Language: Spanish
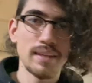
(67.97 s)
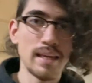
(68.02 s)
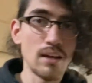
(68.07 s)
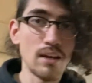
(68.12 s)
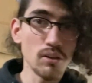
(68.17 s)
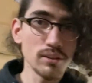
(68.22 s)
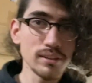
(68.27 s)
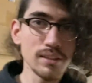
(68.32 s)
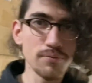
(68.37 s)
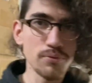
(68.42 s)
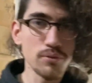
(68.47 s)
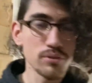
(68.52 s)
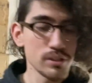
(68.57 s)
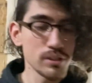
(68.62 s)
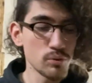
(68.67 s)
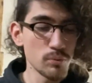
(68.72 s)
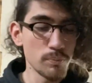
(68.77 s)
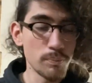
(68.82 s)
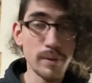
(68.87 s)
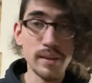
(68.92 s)
El Octafoss
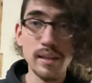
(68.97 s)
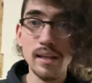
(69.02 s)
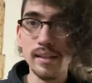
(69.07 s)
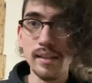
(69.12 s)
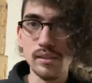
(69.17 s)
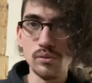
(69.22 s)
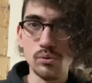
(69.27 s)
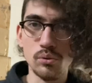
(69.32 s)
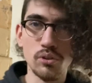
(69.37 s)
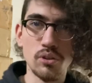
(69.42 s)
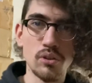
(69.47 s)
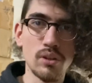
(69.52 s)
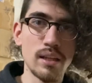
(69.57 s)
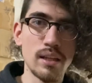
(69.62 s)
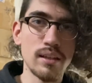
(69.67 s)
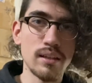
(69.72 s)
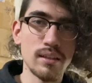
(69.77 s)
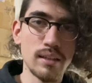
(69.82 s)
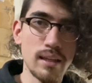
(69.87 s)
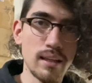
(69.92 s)
es un pedal que surgió en
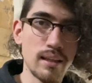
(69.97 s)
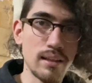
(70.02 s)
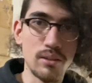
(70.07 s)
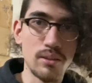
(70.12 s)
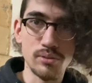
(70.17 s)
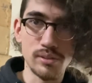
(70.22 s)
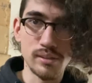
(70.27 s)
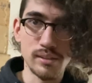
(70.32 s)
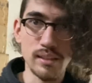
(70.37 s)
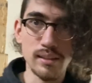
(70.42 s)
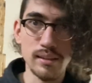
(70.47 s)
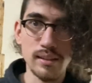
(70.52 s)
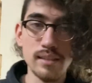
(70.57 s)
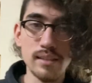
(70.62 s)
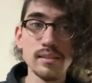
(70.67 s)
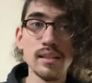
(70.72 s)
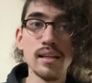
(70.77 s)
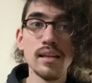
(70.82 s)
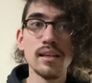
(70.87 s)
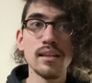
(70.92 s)
la década de los 60
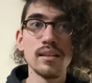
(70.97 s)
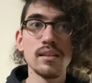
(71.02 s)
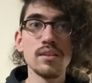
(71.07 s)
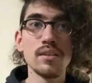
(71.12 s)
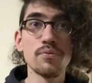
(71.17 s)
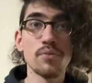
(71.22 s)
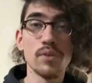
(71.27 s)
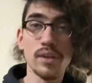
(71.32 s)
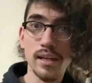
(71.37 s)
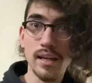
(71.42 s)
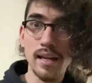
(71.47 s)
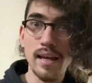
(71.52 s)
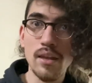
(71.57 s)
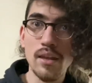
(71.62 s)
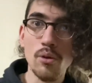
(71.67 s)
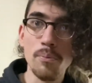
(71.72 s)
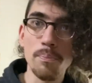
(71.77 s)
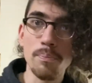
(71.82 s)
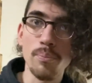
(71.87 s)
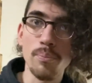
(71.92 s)
y fue creado